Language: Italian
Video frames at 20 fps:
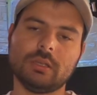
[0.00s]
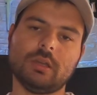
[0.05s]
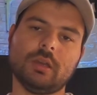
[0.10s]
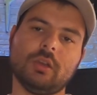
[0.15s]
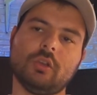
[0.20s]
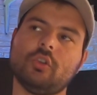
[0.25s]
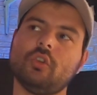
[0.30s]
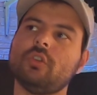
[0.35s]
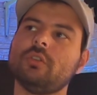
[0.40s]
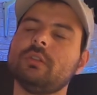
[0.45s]

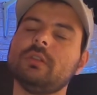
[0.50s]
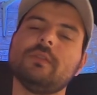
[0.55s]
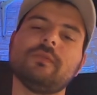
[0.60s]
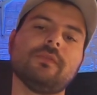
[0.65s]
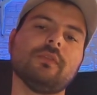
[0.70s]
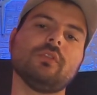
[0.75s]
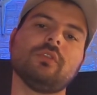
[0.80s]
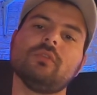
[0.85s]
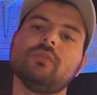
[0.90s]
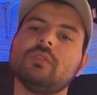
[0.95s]
eh, con il
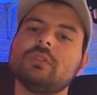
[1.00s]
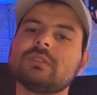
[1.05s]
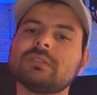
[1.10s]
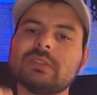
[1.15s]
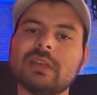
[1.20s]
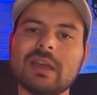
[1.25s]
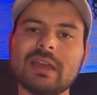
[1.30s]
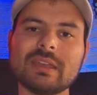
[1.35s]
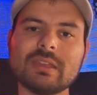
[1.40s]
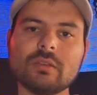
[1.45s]

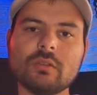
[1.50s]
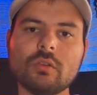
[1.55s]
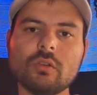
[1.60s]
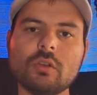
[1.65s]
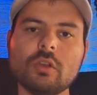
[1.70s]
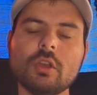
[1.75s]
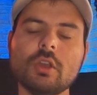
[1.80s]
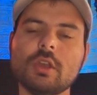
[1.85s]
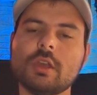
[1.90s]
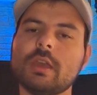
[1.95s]

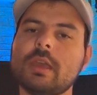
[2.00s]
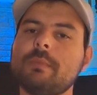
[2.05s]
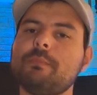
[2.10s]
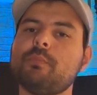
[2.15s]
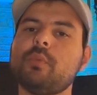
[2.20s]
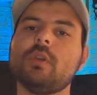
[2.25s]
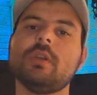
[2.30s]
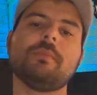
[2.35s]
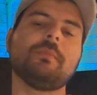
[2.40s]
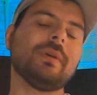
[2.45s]
fotovoltaico e
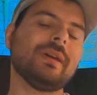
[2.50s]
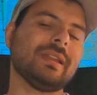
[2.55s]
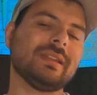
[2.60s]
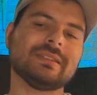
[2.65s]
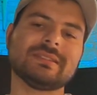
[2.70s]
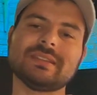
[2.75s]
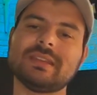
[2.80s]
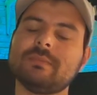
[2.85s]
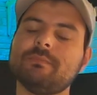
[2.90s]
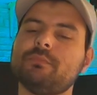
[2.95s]
poi per
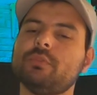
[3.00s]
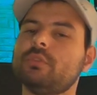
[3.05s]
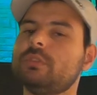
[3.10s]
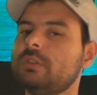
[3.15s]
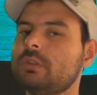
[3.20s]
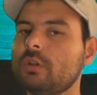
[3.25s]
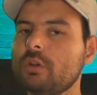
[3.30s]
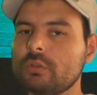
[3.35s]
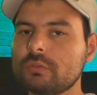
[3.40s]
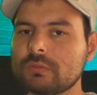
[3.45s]
esempio
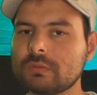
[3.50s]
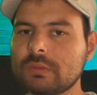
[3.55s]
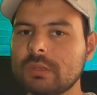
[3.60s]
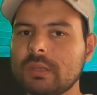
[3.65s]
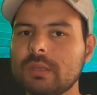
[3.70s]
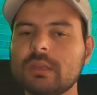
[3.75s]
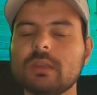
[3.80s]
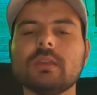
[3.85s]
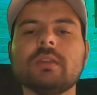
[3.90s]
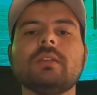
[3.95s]
di
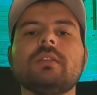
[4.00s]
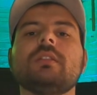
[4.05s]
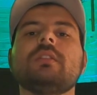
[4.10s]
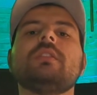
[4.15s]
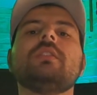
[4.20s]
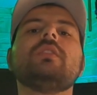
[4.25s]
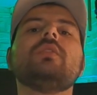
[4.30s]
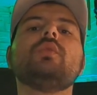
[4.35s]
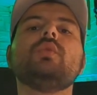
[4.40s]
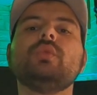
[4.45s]
notte
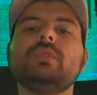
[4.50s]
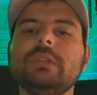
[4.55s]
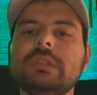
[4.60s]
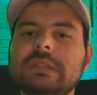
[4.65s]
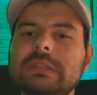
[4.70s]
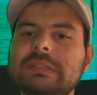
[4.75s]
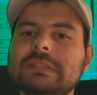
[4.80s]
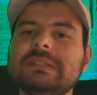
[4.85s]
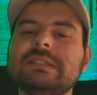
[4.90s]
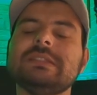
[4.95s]

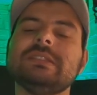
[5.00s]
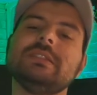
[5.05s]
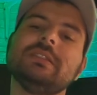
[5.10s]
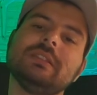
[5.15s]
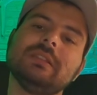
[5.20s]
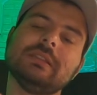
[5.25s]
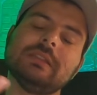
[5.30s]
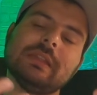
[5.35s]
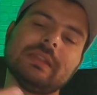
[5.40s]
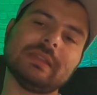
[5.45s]
utilizzi
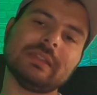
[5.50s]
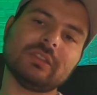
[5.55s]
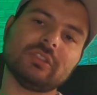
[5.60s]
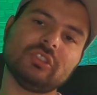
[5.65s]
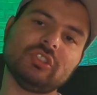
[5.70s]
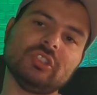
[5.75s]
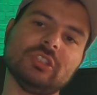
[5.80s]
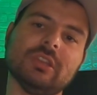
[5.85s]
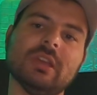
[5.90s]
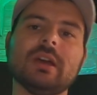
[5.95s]

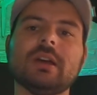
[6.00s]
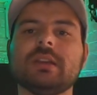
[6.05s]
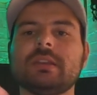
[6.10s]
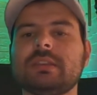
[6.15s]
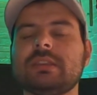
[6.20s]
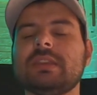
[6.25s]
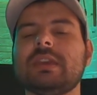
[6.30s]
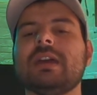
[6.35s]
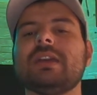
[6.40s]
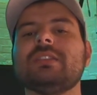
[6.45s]
l'energia
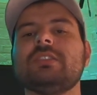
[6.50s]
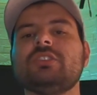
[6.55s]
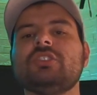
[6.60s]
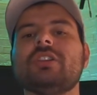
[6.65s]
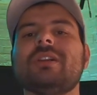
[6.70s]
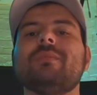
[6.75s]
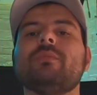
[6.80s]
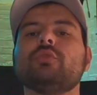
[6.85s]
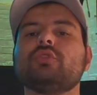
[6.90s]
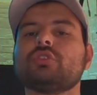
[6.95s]
che hai
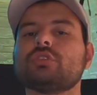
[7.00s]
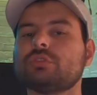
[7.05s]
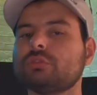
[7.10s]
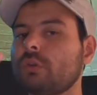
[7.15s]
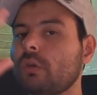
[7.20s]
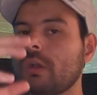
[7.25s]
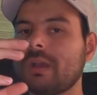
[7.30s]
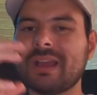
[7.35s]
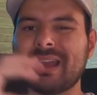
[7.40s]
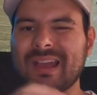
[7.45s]
diciamo
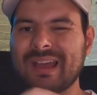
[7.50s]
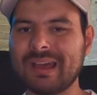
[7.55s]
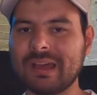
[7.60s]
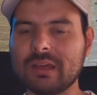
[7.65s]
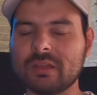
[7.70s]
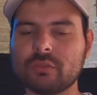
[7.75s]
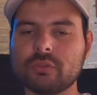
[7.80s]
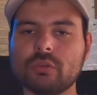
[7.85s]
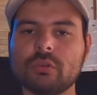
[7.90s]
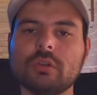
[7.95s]

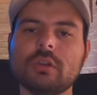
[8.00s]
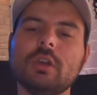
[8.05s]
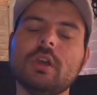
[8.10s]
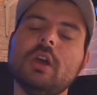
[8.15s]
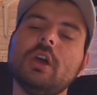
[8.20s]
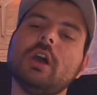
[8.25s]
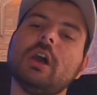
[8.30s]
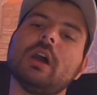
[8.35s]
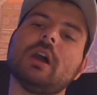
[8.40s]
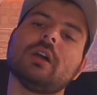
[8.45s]
stoccato
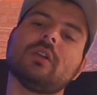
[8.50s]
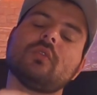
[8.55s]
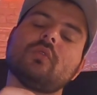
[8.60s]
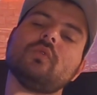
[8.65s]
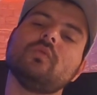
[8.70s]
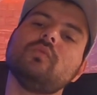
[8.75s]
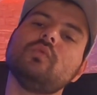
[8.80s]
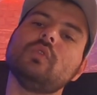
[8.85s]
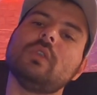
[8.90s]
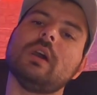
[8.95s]

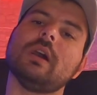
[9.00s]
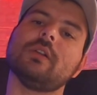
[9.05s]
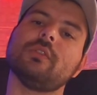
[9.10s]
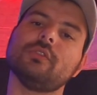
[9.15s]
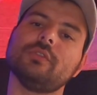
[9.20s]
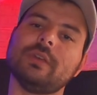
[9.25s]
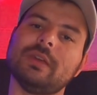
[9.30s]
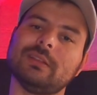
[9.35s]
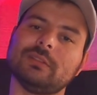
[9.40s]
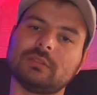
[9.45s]

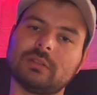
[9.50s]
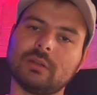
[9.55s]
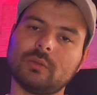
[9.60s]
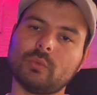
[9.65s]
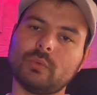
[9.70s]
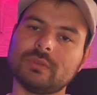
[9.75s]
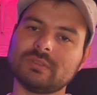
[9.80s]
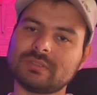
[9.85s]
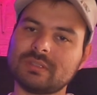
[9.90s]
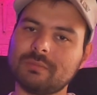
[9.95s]
accumulato dentro a
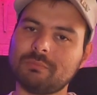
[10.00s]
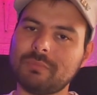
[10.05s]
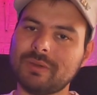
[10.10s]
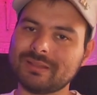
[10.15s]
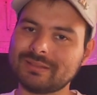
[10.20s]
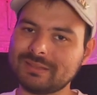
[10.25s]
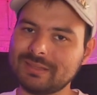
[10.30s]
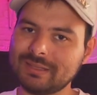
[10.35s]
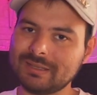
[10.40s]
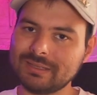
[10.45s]
queste
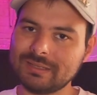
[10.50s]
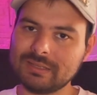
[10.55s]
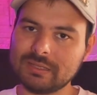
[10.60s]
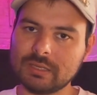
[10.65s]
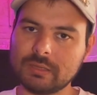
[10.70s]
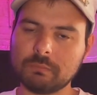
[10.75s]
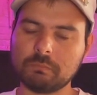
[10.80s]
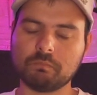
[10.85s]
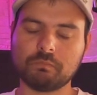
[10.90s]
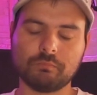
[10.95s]

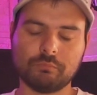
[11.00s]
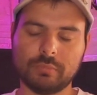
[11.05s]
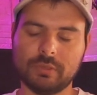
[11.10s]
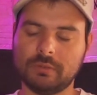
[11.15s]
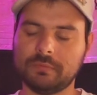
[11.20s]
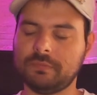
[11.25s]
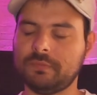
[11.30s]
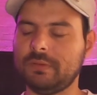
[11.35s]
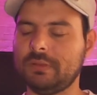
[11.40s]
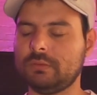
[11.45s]
batterie
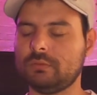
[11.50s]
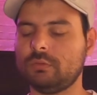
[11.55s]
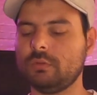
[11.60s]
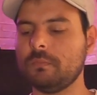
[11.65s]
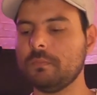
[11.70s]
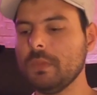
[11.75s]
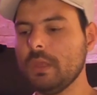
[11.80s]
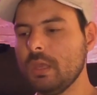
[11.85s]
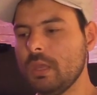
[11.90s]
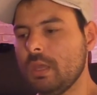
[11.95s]
perfetto